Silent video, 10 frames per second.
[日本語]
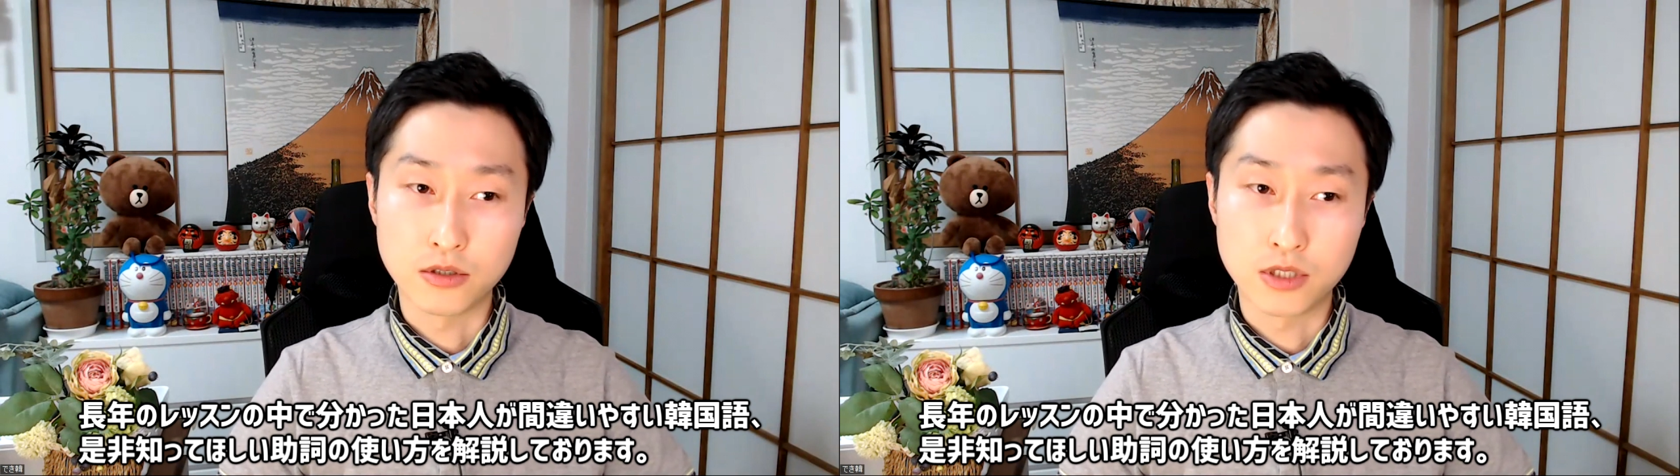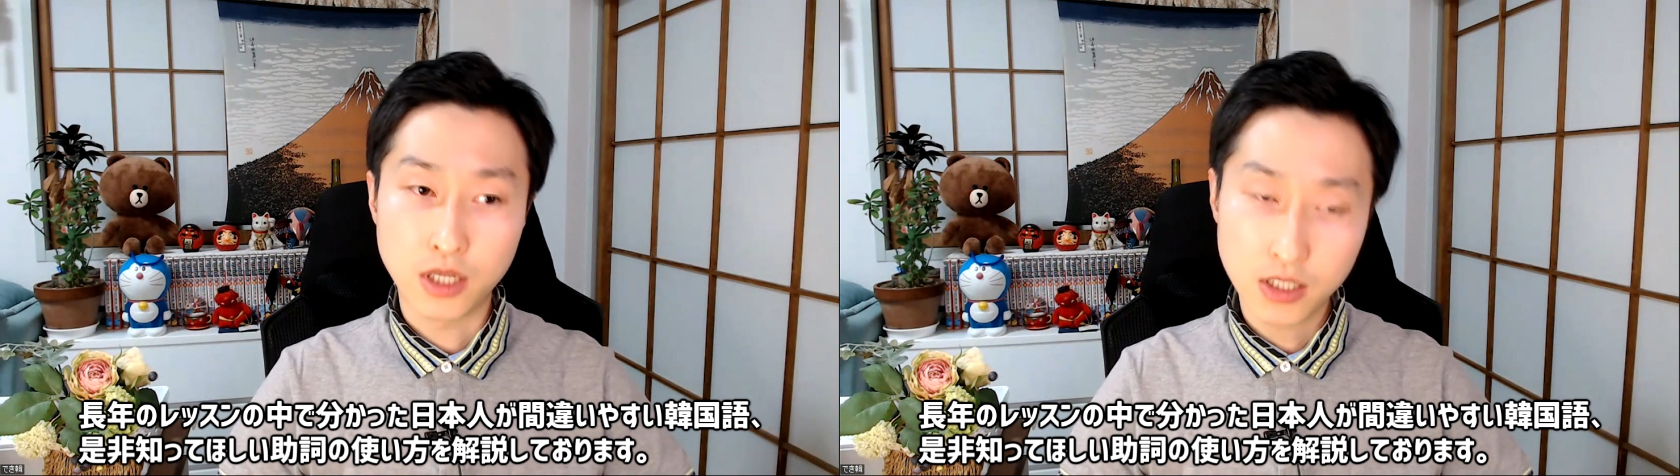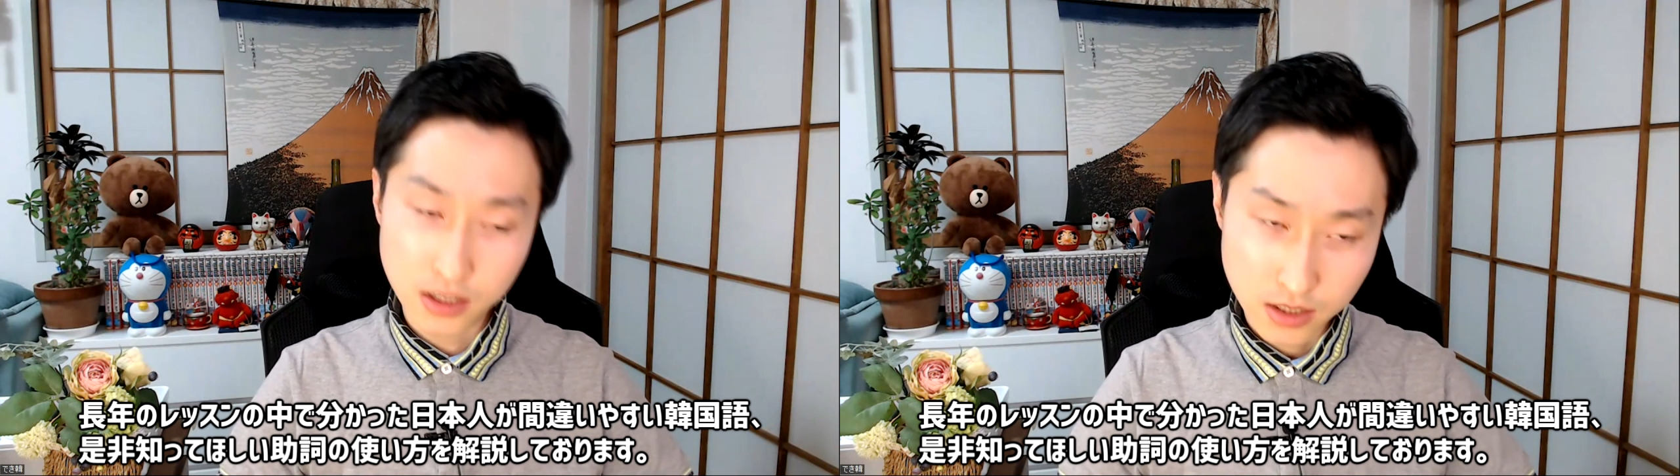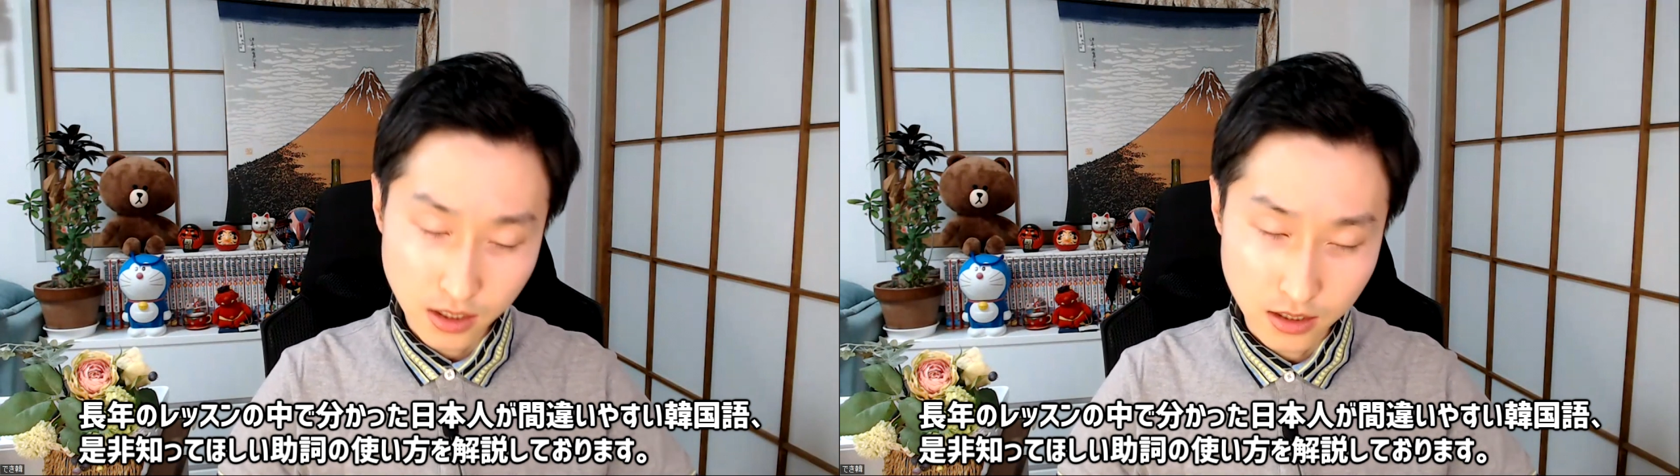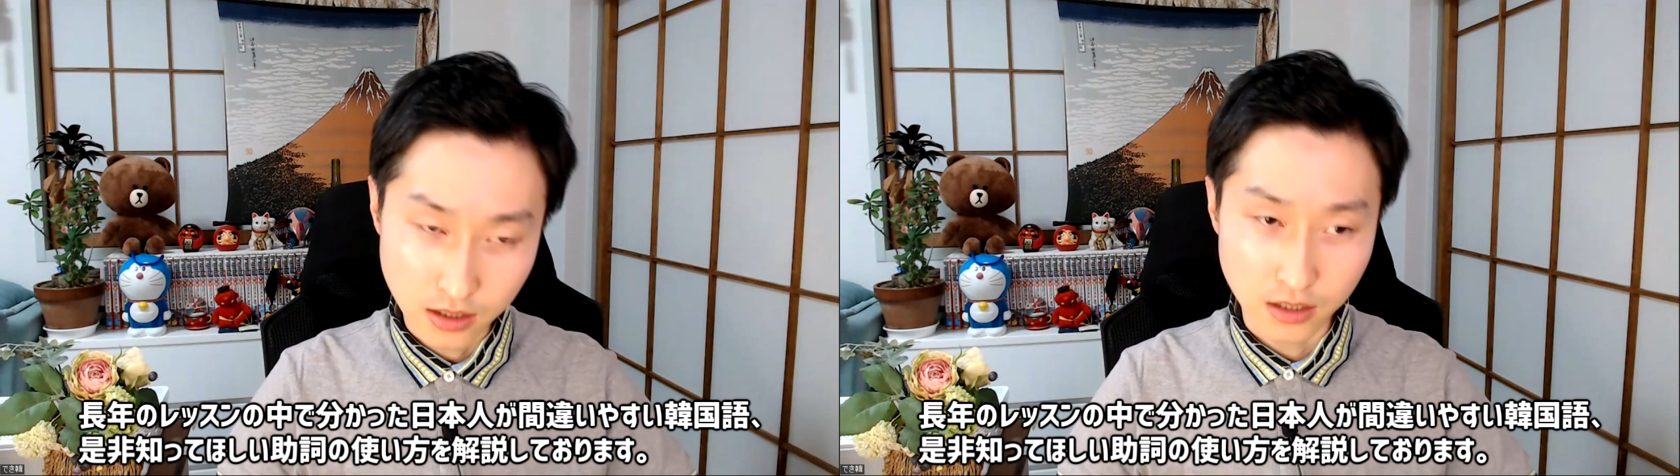ぜひぜ
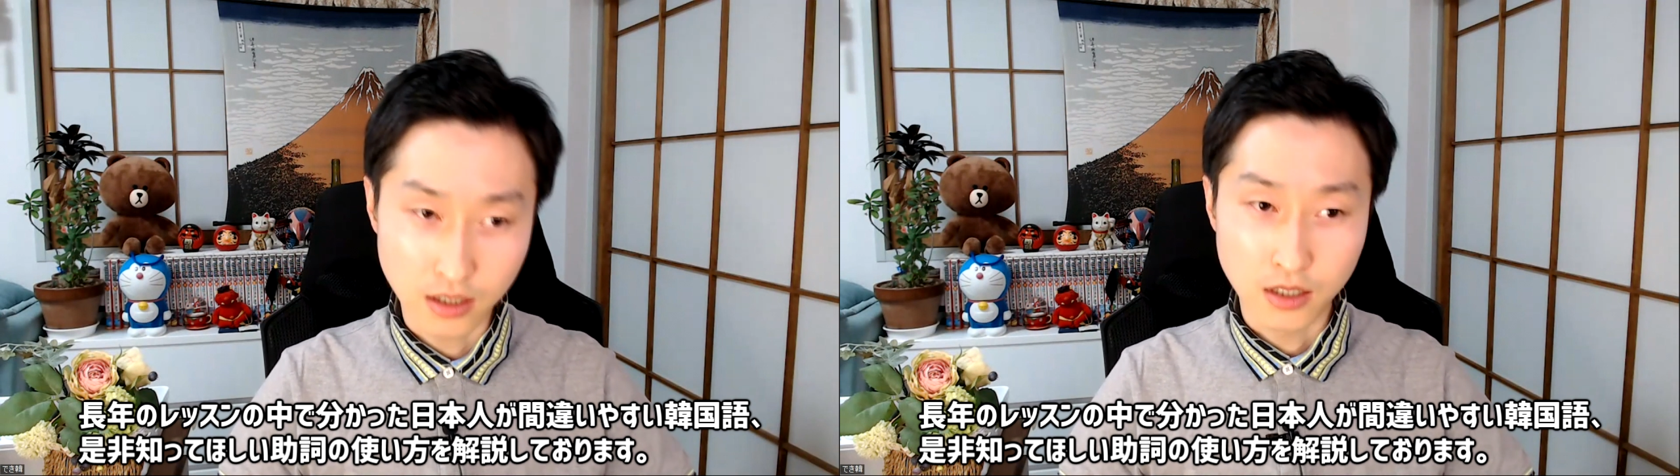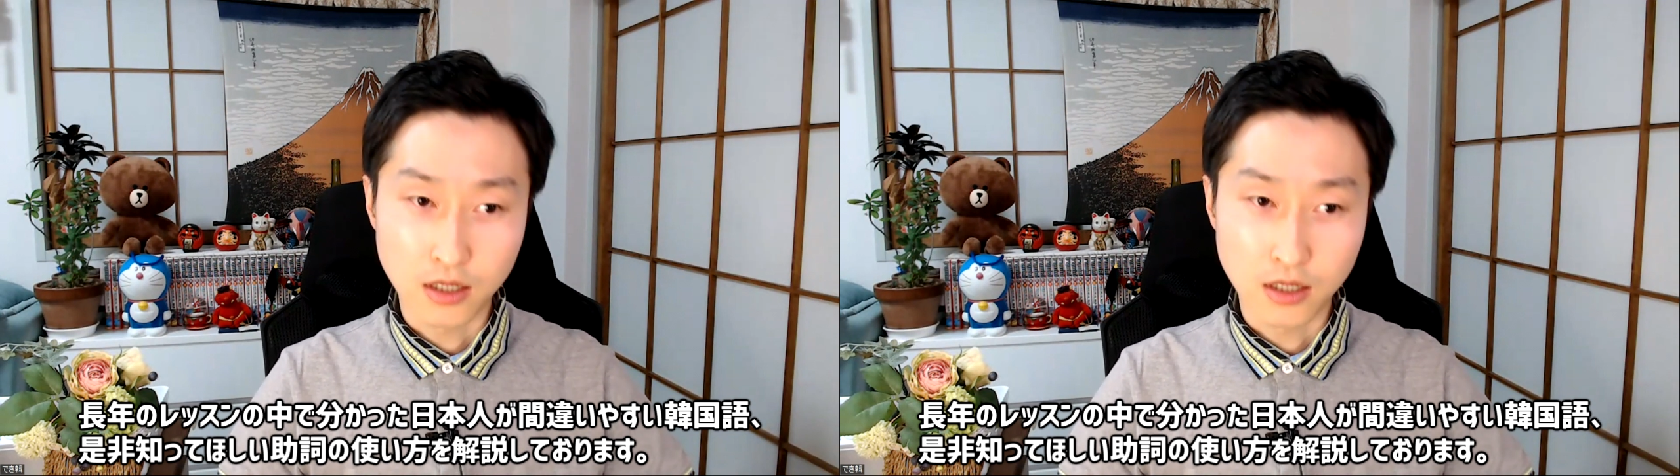ひ、